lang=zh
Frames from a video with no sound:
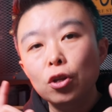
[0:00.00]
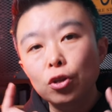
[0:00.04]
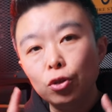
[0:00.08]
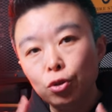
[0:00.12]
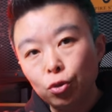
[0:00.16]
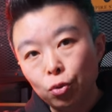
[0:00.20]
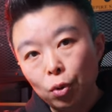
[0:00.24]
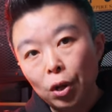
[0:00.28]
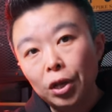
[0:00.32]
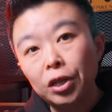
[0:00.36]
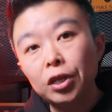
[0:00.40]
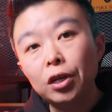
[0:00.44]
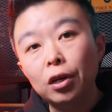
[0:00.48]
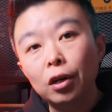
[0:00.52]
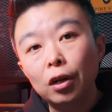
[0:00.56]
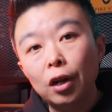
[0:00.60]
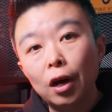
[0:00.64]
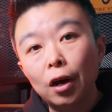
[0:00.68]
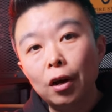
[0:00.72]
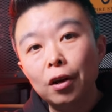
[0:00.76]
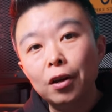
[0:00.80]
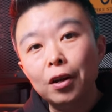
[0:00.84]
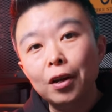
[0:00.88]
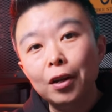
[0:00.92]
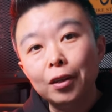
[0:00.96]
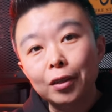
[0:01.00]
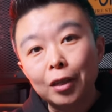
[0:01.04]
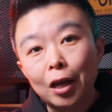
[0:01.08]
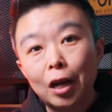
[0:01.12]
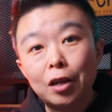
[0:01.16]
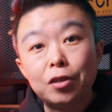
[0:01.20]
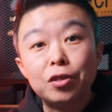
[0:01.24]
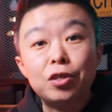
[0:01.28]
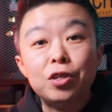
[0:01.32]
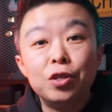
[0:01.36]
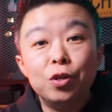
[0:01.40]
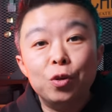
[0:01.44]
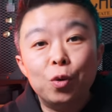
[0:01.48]
决定了它
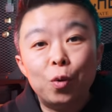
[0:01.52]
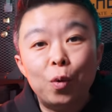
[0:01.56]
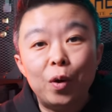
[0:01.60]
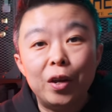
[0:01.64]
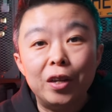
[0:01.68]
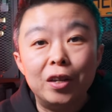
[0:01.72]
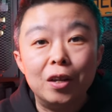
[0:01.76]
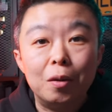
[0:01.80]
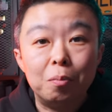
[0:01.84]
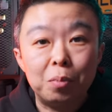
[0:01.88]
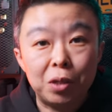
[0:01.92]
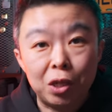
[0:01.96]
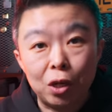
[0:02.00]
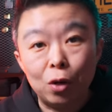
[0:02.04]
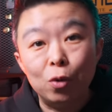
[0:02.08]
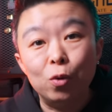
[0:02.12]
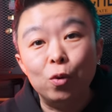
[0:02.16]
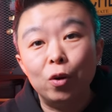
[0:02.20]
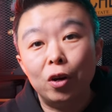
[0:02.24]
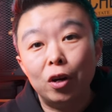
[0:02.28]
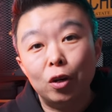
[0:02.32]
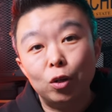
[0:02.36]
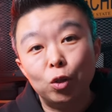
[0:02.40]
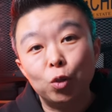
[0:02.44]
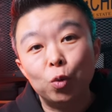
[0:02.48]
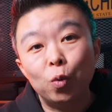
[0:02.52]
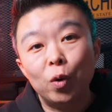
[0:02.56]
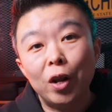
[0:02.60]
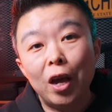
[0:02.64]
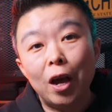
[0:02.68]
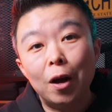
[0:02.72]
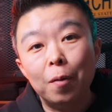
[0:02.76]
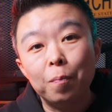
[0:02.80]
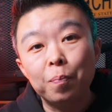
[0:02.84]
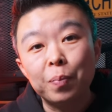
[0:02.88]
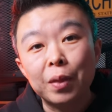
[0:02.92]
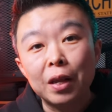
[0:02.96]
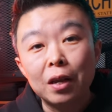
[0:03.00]
进灰的频率和数
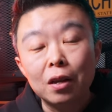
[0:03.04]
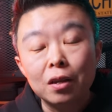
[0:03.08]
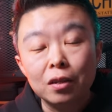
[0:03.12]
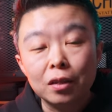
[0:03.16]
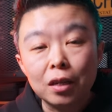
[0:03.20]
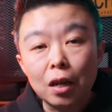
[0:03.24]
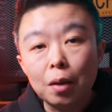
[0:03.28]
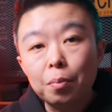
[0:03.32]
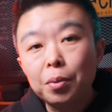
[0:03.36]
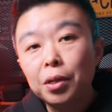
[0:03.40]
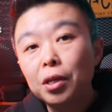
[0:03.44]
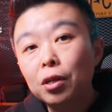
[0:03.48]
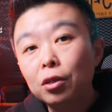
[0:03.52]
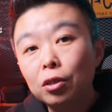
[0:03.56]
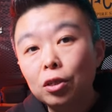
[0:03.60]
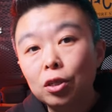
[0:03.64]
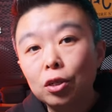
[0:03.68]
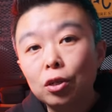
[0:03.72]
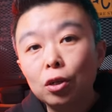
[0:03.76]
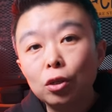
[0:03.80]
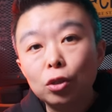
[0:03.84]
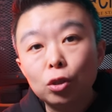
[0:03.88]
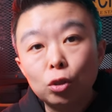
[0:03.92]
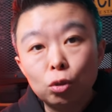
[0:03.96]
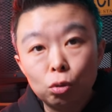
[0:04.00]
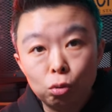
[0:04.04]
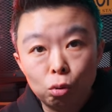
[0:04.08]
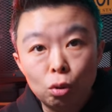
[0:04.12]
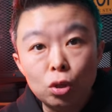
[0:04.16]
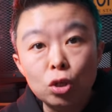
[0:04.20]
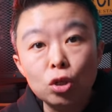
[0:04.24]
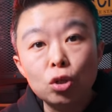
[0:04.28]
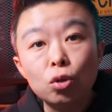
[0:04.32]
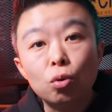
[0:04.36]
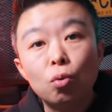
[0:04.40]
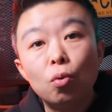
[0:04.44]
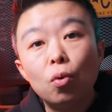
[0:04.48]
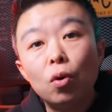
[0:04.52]
量。在平时
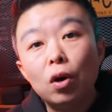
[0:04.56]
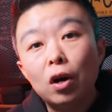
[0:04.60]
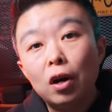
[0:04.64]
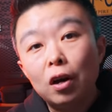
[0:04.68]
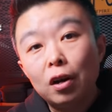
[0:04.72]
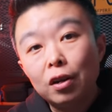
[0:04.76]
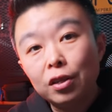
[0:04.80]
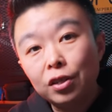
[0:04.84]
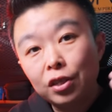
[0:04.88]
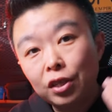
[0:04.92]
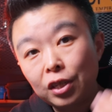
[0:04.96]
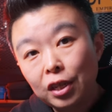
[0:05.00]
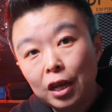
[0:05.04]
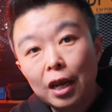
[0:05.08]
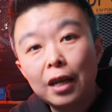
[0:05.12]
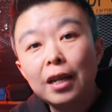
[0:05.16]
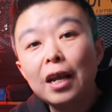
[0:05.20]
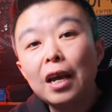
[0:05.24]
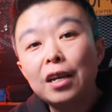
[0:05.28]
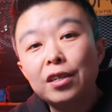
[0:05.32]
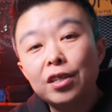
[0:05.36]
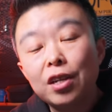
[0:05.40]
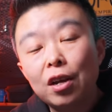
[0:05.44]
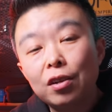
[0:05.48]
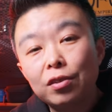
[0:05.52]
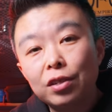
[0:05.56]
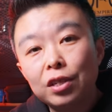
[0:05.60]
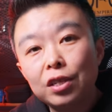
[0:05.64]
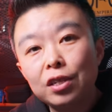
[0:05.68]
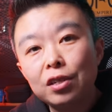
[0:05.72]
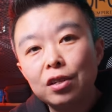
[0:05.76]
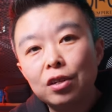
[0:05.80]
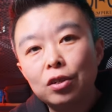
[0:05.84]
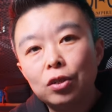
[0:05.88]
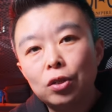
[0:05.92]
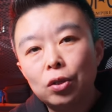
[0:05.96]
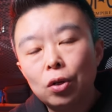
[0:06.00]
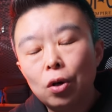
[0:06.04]
存储和携带相机
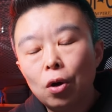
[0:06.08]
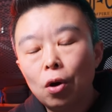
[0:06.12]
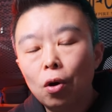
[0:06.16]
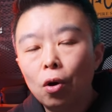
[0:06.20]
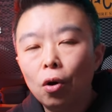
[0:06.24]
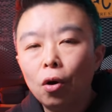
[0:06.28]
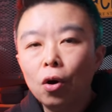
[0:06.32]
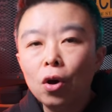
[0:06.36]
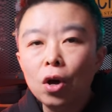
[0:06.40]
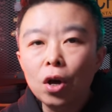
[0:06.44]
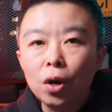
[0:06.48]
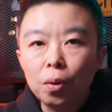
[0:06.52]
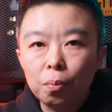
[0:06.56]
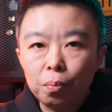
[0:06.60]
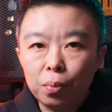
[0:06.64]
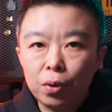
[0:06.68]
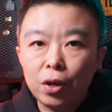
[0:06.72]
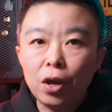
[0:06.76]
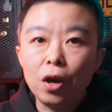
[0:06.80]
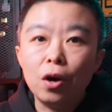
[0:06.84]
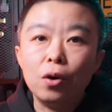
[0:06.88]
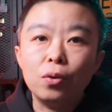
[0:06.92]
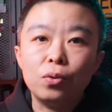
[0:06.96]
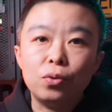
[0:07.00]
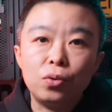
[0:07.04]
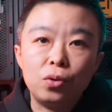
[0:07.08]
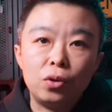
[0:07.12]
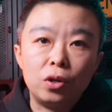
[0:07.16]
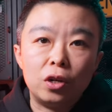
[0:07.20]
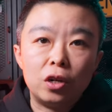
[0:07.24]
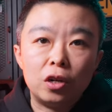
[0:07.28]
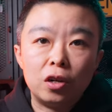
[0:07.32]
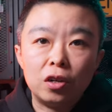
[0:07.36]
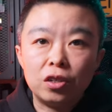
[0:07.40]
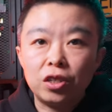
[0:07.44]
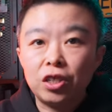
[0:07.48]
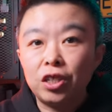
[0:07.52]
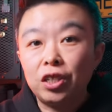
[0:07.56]
的时候，不要去
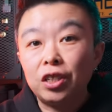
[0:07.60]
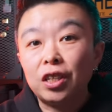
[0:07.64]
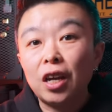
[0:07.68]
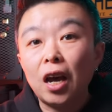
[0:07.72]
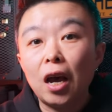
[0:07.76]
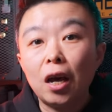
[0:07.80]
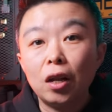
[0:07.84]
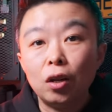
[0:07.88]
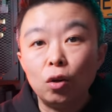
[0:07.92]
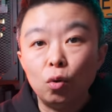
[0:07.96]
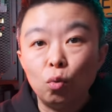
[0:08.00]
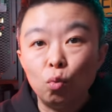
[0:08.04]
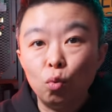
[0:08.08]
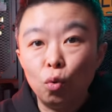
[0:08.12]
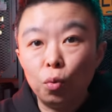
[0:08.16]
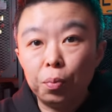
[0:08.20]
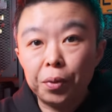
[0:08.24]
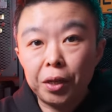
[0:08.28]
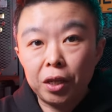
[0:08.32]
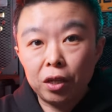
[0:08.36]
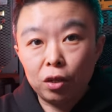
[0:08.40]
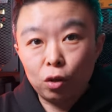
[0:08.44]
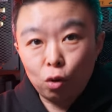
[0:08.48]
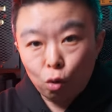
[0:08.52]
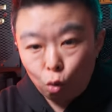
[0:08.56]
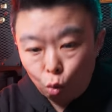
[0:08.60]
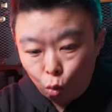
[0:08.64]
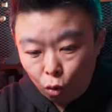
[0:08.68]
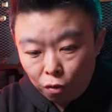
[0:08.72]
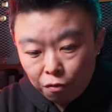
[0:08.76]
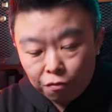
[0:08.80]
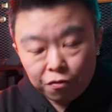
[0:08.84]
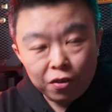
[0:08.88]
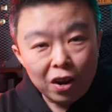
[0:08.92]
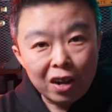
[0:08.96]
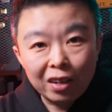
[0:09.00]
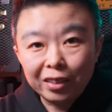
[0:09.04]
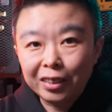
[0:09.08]
和其他的物品
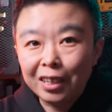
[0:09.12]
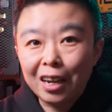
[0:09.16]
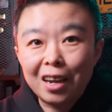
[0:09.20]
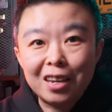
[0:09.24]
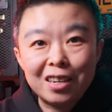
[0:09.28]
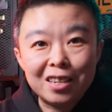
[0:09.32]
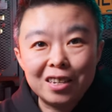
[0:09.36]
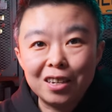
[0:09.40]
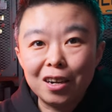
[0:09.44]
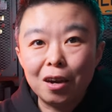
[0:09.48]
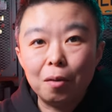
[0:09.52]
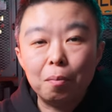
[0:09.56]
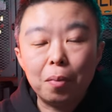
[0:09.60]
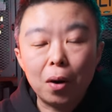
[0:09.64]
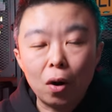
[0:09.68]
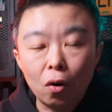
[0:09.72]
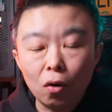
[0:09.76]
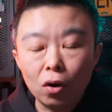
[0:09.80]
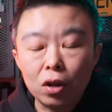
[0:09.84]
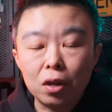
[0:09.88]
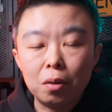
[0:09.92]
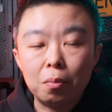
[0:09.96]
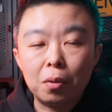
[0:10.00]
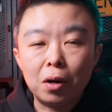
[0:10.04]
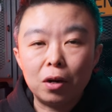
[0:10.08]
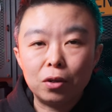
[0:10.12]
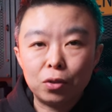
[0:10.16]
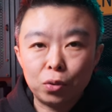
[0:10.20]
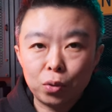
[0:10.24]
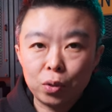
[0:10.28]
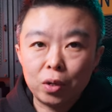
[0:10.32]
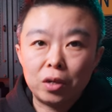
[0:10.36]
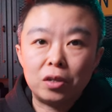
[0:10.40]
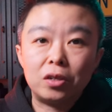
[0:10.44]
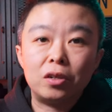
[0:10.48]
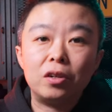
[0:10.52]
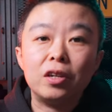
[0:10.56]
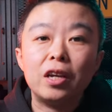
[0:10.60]
混放在一个包里边，
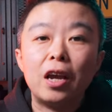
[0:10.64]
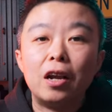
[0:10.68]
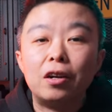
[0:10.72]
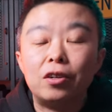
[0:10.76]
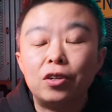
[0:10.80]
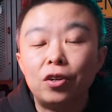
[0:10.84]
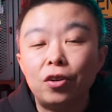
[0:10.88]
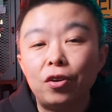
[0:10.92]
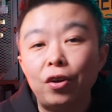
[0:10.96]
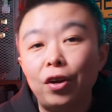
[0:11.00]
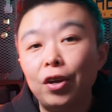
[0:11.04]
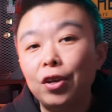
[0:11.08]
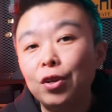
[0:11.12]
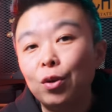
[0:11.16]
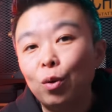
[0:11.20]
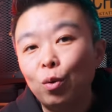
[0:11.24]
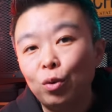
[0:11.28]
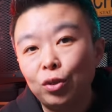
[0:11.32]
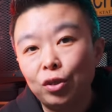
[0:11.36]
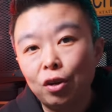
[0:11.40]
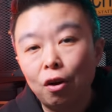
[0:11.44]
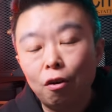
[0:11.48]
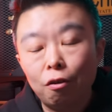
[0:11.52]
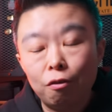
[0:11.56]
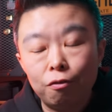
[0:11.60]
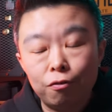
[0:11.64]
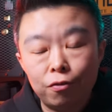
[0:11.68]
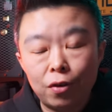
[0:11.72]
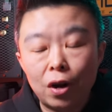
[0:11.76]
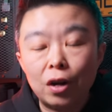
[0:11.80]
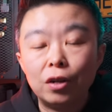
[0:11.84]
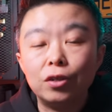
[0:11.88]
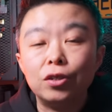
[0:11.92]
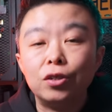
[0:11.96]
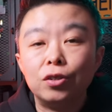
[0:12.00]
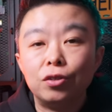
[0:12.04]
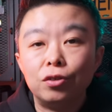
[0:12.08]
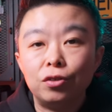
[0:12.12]
确实也是可以有效防
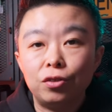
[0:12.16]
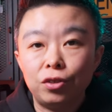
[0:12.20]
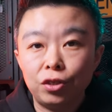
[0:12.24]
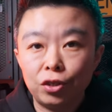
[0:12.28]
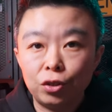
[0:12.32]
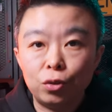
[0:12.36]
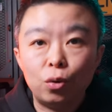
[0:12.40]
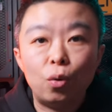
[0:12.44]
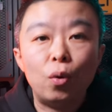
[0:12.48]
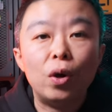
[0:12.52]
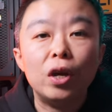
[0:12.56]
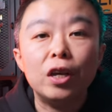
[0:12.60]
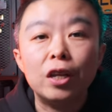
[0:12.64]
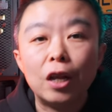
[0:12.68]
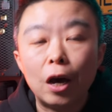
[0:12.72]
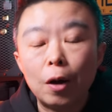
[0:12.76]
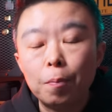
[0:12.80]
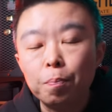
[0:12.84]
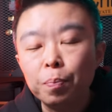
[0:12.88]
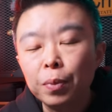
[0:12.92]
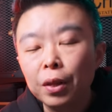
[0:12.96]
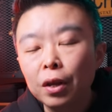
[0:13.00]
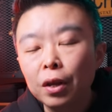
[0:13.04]
止进灰的。